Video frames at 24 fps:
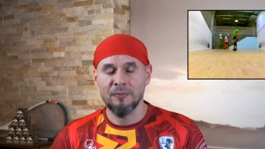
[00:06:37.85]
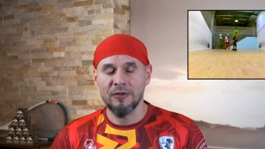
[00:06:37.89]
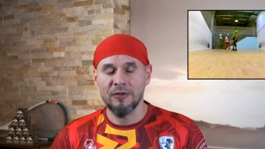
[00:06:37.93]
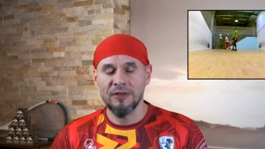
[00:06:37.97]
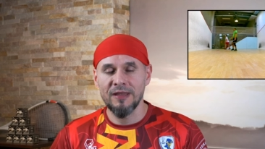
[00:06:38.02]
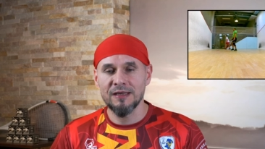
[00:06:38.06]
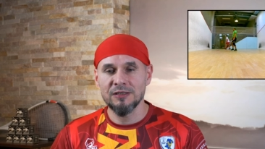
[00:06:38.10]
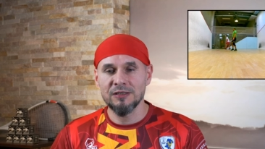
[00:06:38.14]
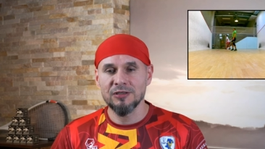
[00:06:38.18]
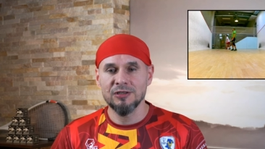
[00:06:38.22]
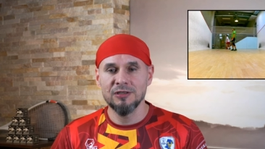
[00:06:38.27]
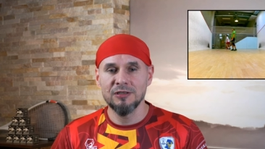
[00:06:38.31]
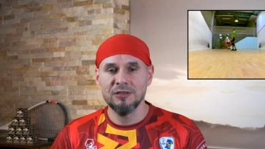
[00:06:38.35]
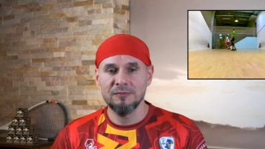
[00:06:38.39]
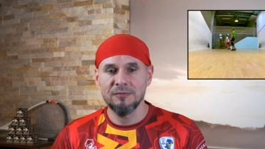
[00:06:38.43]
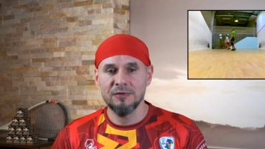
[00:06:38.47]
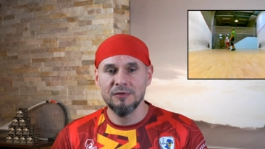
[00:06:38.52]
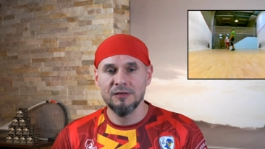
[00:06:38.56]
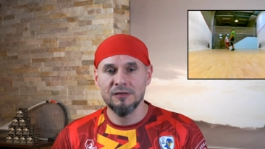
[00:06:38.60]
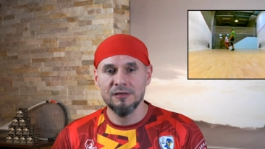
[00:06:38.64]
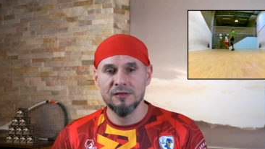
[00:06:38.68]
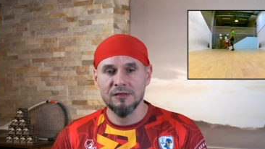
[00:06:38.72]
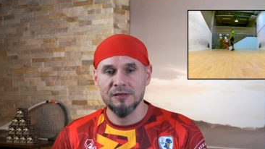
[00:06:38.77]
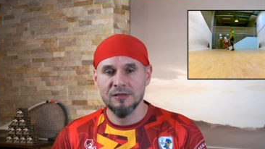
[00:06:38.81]
Po
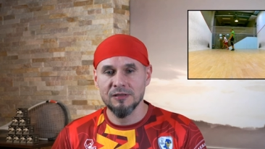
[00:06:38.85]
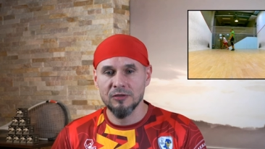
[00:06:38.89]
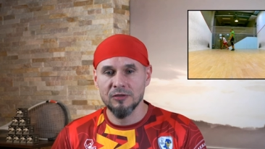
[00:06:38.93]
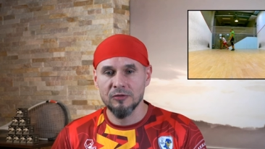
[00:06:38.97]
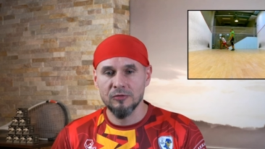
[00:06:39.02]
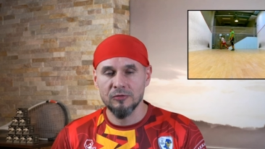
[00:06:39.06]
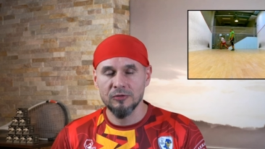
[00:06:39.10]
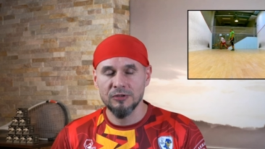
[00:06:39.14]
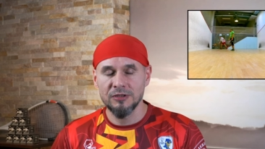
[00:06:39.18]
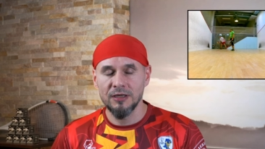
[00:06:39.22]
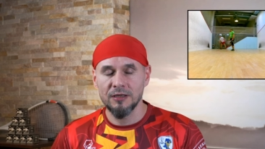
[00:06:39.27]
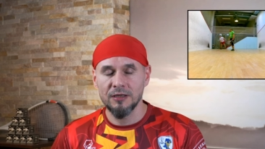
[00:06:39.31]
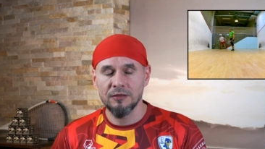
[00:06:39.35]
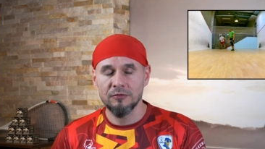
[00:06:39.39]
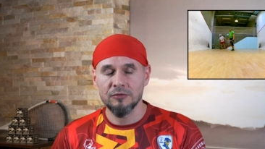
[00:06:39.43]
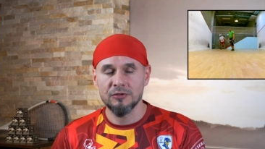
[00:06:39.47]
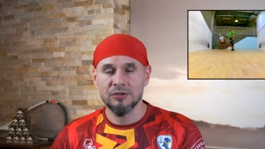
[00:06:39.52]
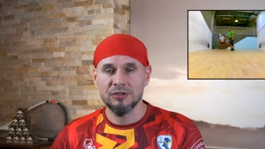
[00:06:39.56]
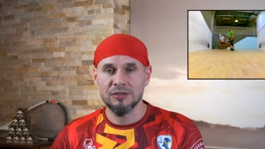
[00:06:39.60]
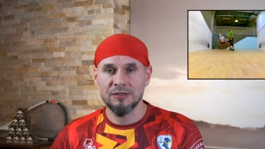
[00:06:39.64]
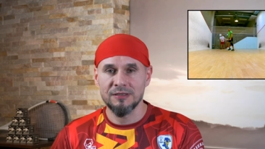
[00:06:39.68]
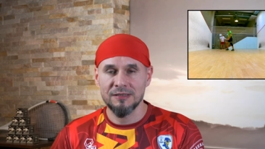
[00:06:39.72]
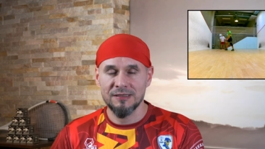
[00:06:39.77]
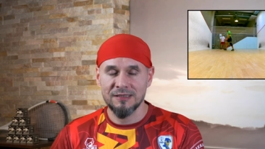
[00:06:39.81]
naszym e, skrócie,
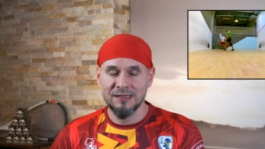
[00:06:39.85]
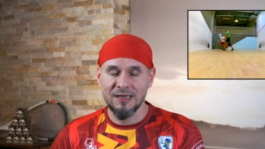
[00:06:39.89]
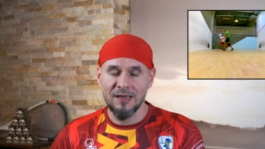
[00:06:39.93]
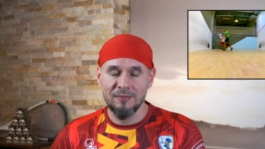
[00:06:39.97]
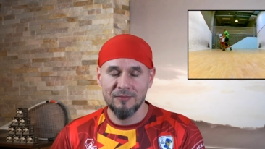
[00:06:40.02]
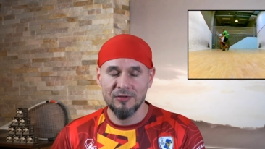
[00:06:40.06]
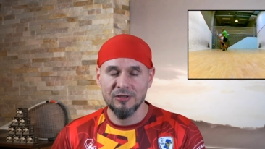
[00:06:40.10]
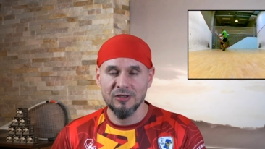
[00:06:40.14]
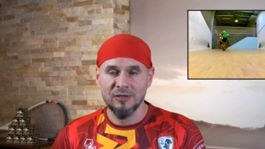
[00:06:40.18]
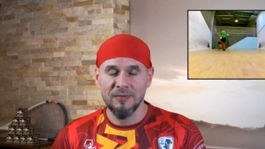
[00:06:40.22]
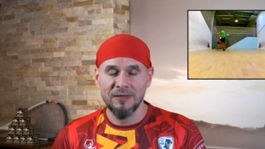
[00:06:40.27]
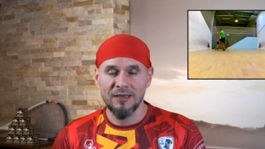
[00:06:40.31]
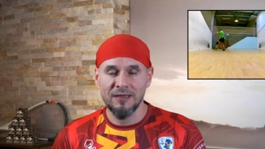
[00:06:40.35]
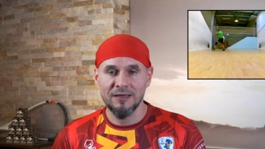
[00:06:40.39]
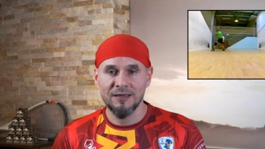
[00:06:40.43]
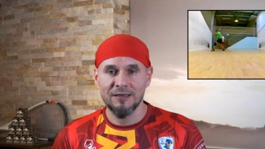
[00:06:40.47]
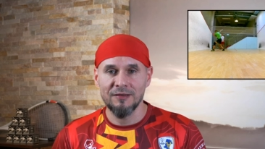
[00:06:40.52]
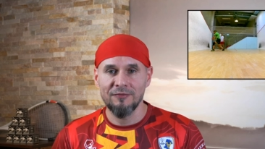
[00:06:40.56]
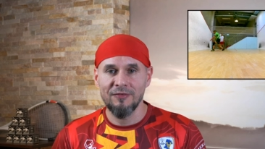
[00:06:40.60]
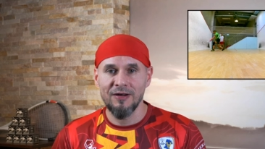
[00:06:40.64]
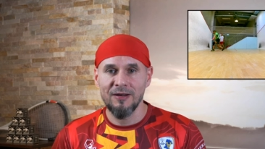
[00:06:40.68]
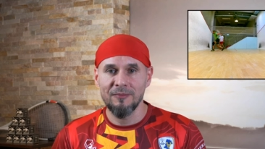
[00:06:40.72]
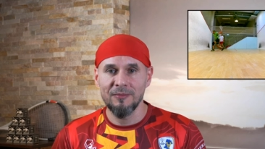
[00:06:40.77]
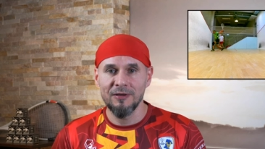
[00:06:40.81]
który sami sobie
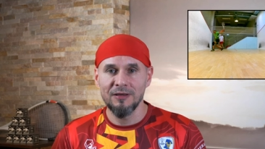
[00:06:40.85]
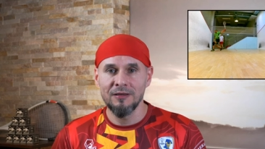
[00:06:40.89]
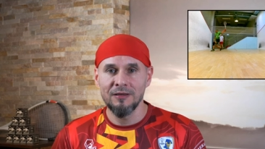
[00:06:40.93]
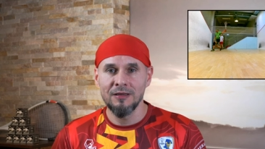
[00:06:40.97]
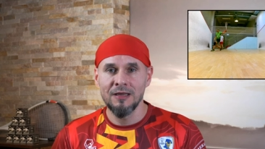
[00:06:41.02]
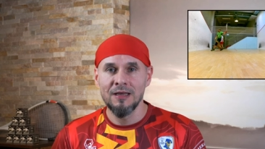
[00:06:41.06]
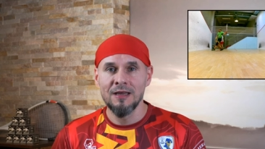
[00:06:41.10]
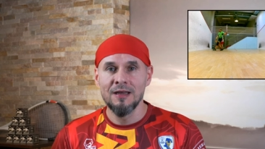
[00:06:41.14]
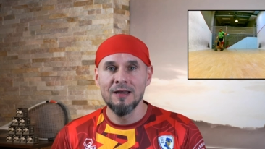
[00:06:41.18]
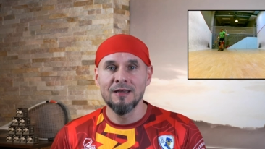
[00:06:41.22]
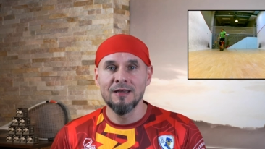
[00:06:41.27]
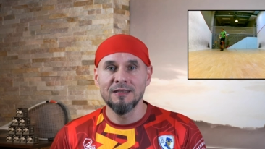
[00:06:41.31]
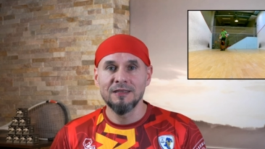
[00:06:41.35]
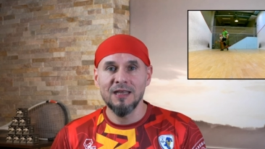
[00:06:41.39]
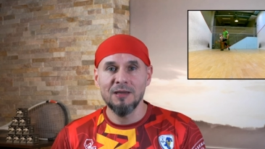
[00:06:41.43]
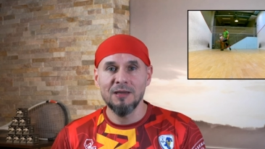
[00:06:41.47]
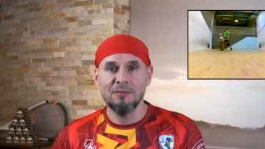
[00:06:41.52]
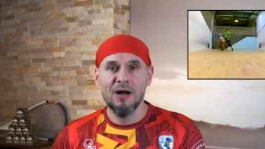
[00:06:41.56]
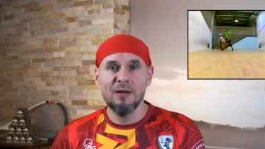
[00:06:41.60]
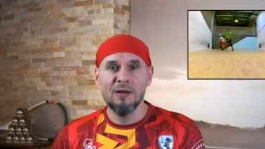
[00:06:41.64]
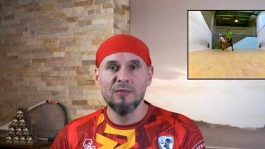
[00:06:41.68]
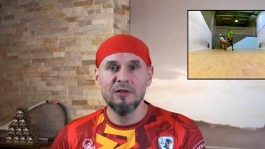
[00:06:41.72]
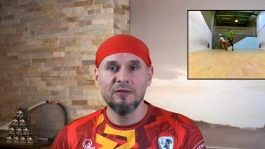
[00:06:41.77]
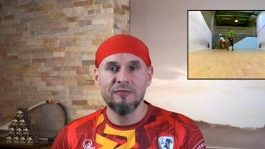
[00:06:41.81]
nagrywamy, nie
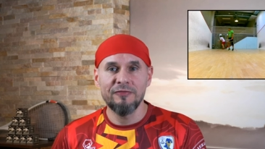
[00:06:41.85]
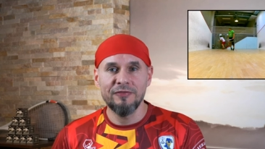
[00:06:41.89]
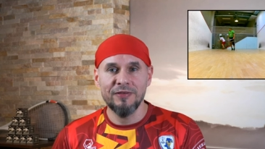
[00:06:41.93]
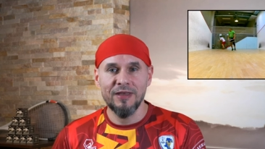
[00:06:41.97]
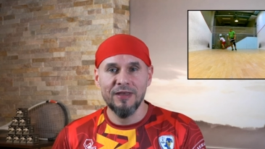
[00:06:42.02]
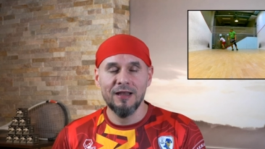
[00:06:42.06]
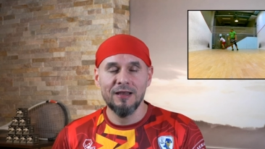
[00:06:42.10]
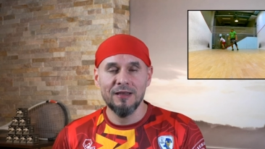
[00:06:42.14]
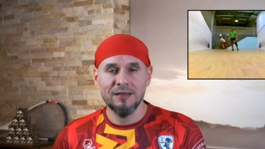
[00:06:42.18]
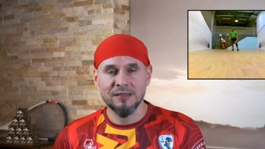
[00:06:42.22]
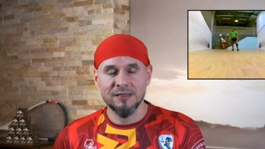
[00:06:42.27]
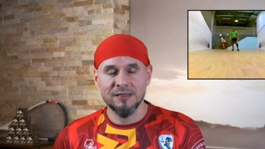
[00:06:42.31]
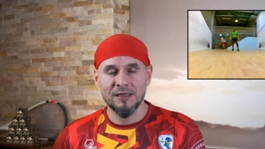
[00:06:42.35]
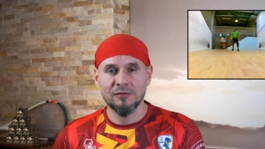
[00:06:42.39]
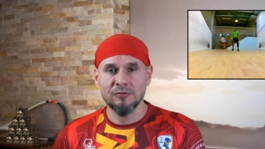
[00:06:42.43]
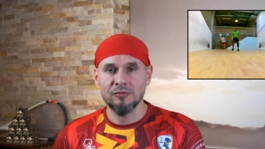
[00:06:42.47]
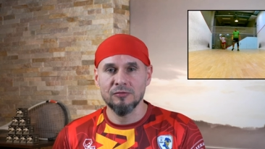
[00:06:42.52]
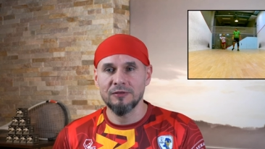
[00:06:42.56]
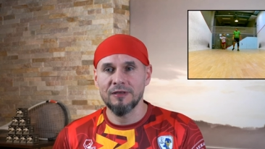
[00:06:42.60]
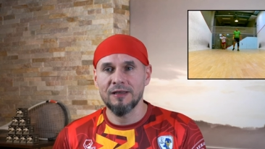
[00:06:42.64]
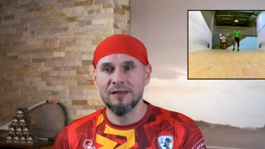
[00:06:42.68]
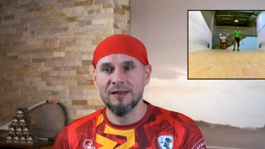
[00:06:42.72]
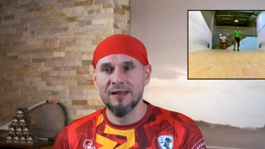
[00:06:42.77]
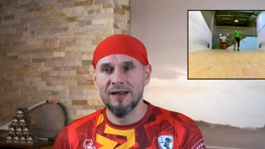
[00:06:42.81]
mamy wiele
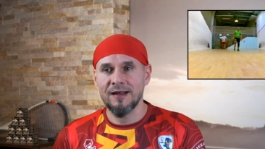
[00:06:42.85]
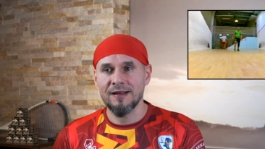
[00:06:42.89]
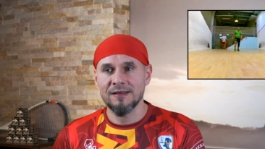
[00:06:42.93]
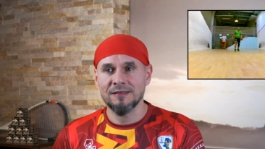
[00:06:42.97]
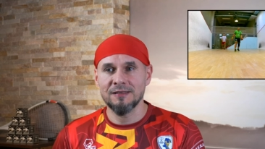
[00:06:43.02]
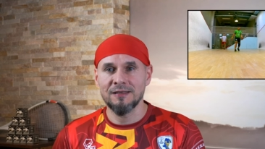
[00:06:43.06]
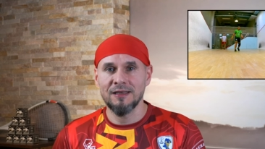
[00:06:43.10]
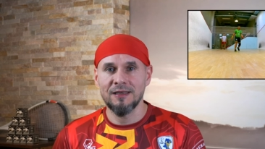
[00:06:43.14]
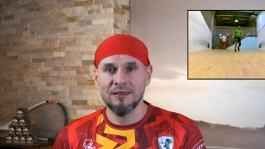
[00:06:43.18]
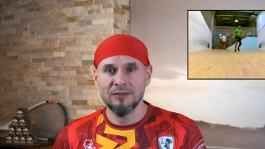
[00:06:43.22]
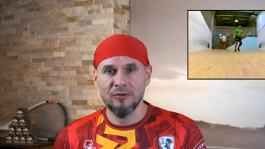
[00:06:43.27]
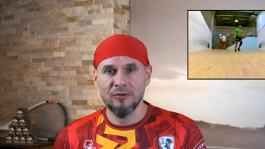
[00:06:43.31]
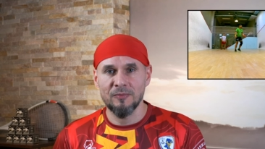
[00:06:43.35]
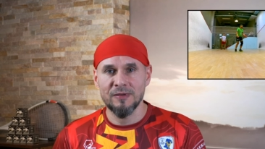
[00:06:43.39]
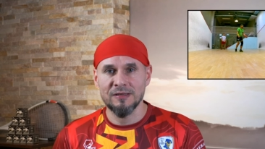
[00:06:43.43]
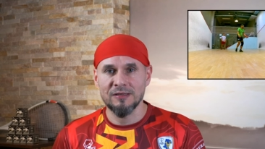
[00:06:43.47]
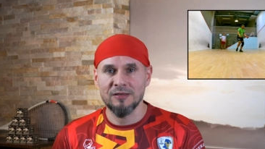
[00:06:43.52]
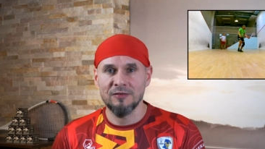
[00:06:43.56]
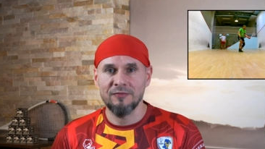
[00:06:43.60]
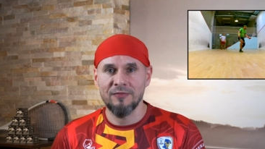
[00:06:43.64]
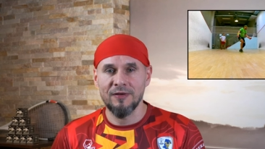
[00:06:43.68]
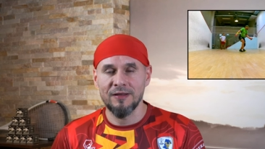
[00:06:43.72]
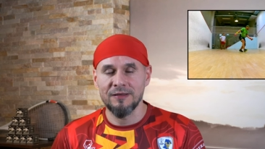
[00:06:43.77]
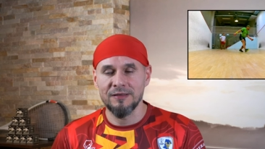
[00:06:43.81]
czasu na reakcję, na
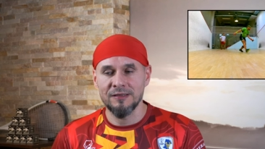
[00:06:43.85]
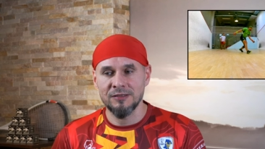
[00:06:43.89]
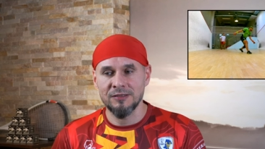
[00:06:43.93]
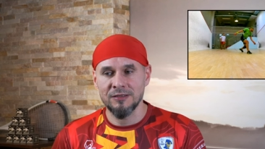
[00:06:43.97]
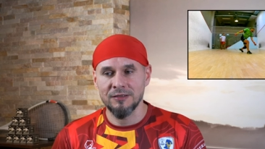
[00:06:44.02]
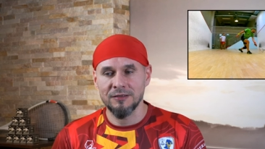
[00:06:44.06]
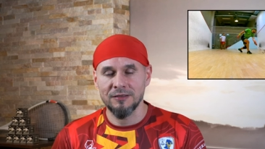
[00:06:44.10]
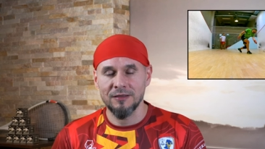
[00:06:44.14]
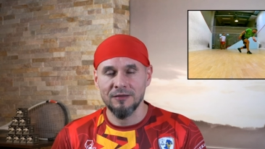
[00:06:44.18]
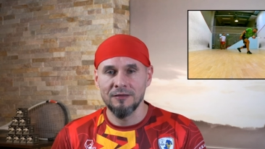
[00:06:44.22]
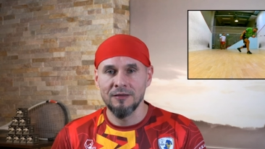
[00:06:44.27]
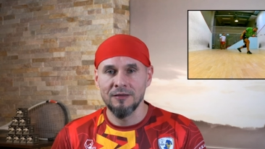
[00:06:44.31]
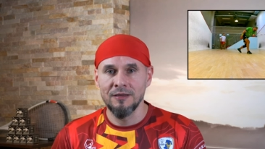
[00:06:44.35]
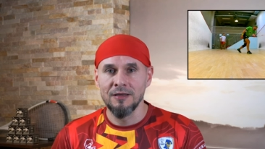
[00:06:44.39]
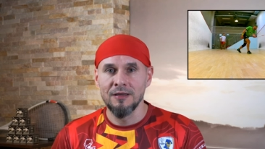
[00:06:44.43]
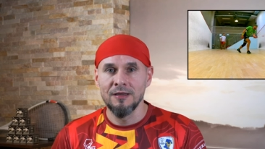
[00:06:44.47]
dopasowanie się do.